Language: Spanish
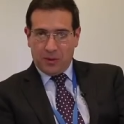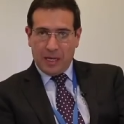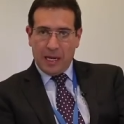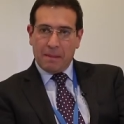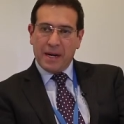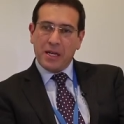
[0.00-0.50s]
El
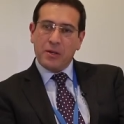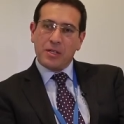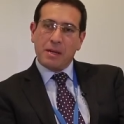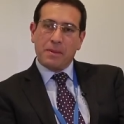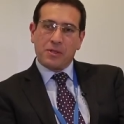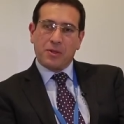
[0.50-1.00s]
amarillo es
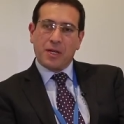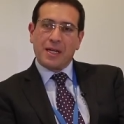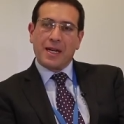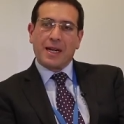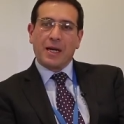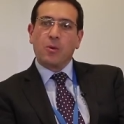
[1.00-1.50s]
la persona
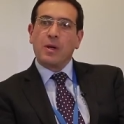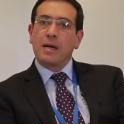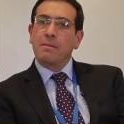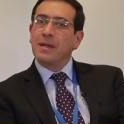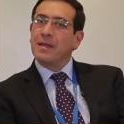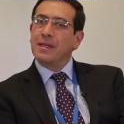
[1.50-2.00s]
que
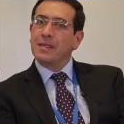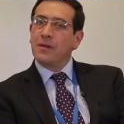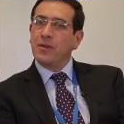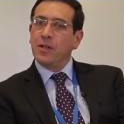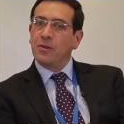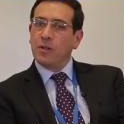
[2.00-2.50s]
regularmente está
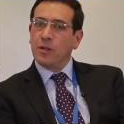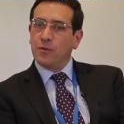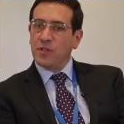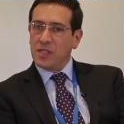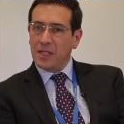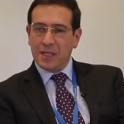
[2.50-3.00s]
viniendo a la
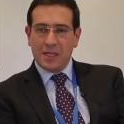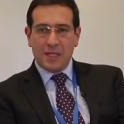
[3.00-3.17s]
oficina